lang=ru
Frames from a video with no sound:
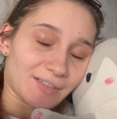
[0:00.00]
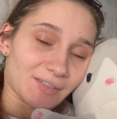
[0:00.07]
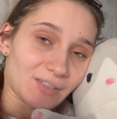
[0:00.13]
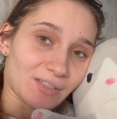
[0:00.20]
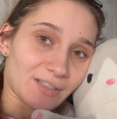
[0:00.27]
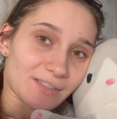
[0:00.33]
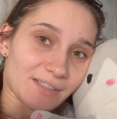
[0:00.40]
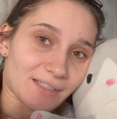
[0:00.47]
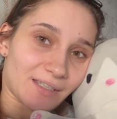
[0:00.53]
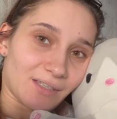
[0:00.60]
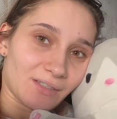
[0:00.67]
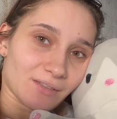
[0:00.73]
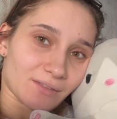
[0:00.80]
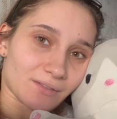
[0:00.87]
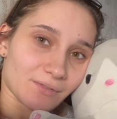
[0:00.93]
А
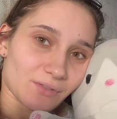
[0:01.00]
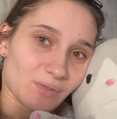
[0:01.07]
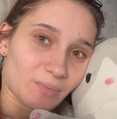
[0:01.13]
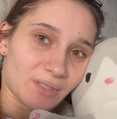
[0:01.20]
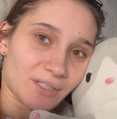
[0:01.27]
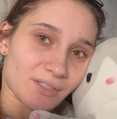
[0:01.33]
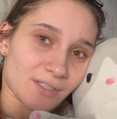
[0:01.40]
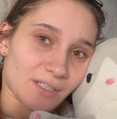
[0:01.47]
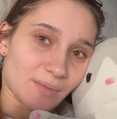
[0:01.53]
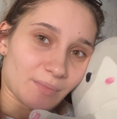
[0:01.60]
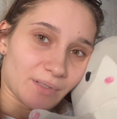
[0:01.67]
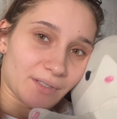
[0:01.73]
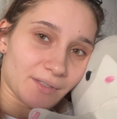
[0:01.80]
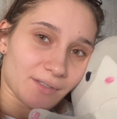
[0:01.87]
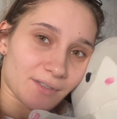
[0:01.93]
скрининг все ближе и
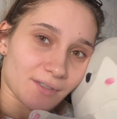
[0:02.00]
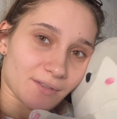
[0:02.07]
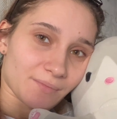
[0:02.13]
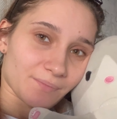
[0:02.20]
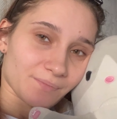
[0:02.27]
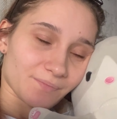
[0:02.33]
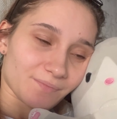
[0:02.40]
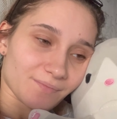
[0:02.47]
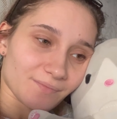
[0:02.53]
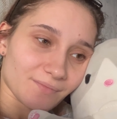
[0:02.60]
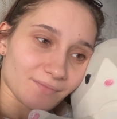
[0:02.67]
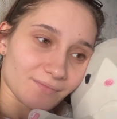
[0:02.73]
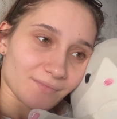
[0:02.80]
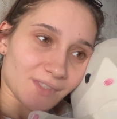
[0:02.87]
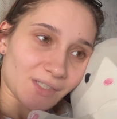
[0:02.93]
ближе.
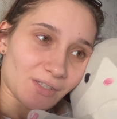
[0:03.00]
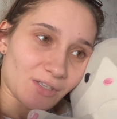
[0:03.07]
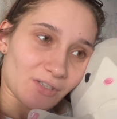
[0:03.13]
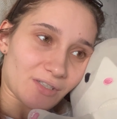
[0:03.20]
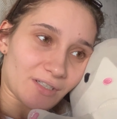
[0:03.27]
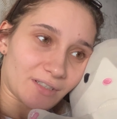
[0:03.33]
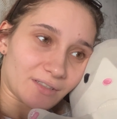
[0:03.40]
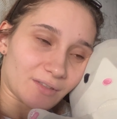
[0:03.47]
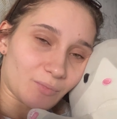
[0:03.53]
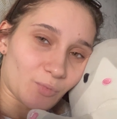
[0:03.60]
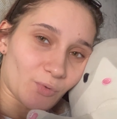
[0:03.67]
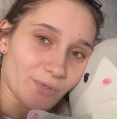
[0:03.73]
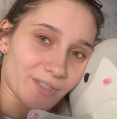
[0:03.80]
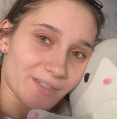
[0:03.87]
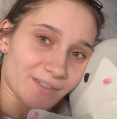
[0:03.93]
И даже как-то
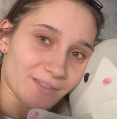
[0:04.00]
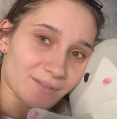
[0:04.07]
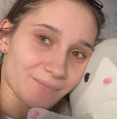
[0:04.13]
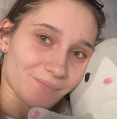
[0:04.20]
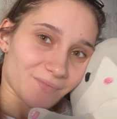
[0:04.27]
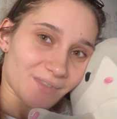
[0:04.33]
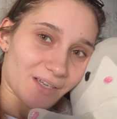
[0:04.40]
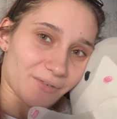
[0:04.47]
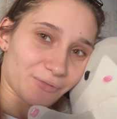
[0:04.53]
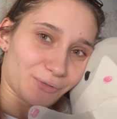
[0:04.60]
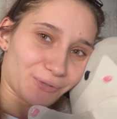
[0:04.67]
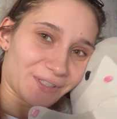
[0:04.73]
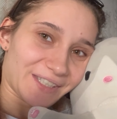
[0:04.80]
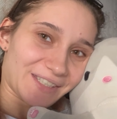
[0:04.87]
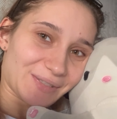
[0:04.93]
поздно. А вдруг
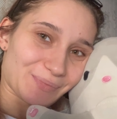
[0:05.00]
я не